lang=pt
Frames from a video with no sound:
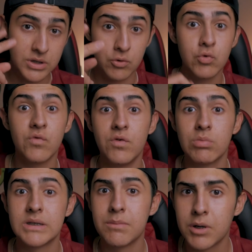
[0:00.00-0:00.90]
segundo filme
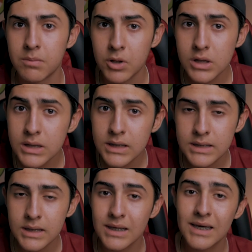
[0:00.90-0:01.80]
que se prende para nossa
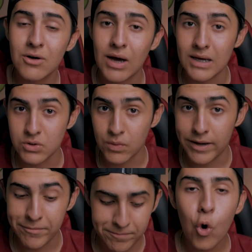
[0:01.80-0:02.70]
lista, que no caso
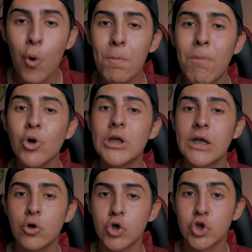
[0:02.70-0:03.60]
é O
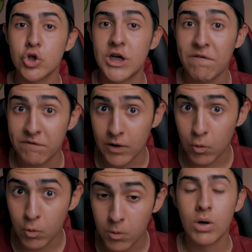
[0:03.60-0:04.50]
Poderoso Chefão,
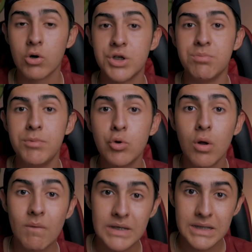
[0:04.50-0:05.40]
do ano de
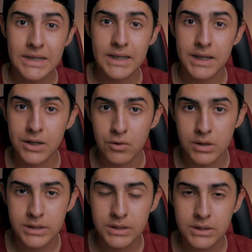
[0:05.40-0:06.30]

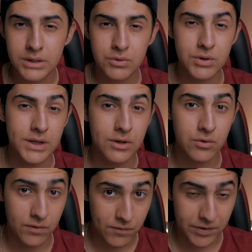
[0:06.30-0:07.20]
1972. que o
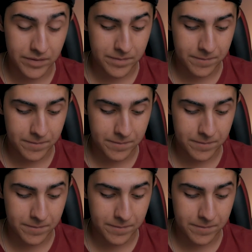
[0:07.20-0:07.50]
diretor foi